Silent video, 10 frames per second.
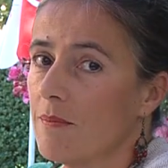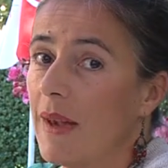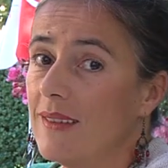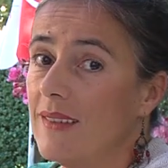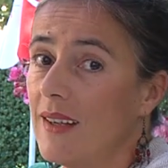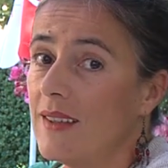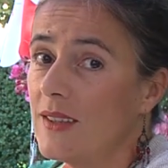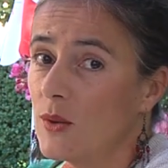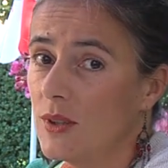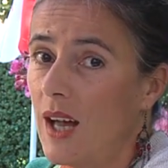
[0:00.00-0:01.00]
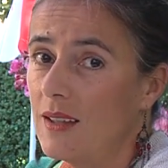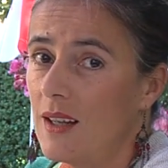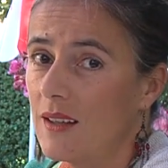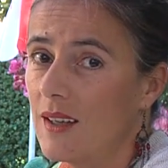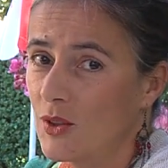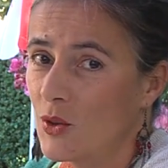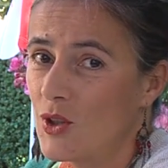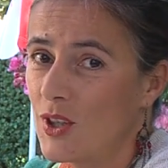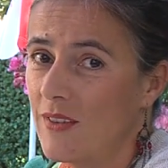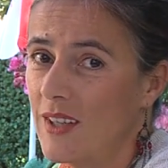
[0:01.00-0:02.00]
Mein Denken und Handeln hat
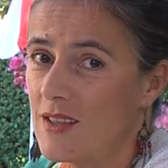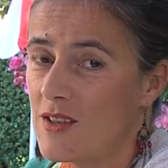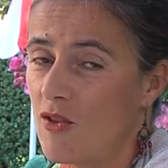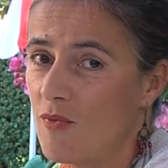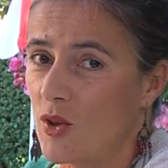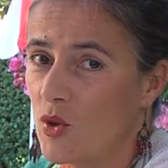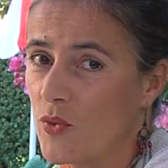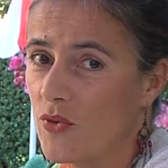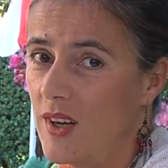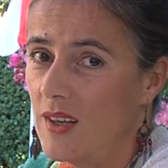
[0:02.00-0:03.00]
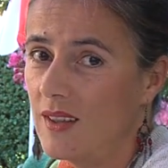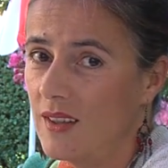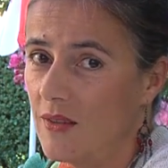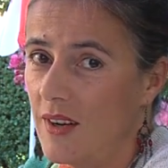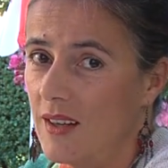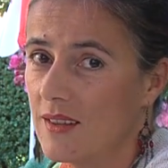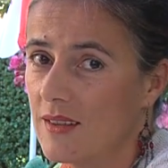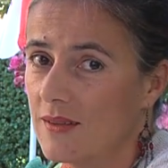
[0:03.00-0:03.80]
Konsequenzen auf mein Umfeld in der Welt.